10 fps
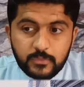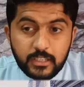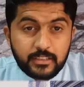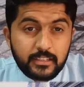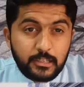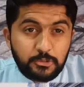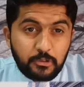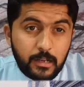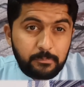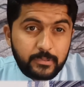कितना
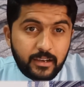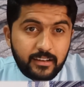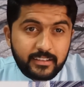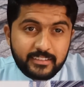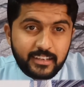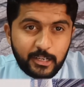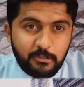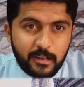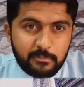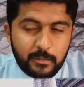डेवलप यार कितना
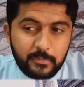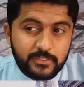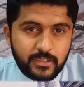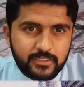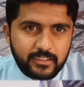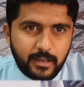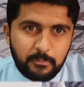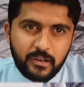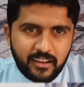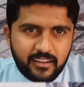डेवलप है मिस हसीना
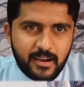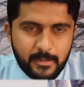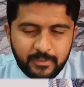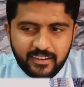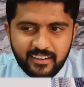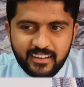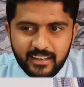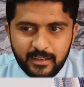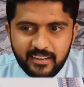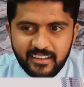बड़ा काम कर रही
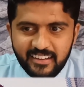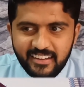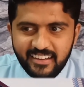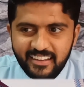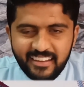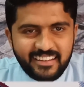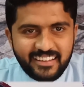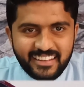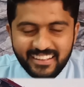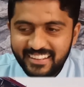है
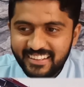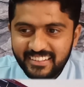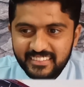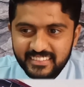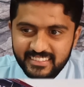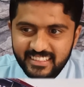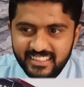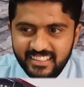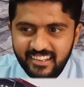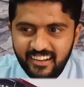हैं
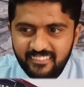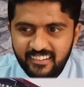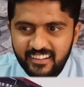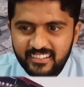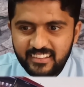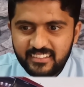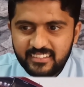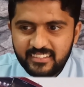क्या बात है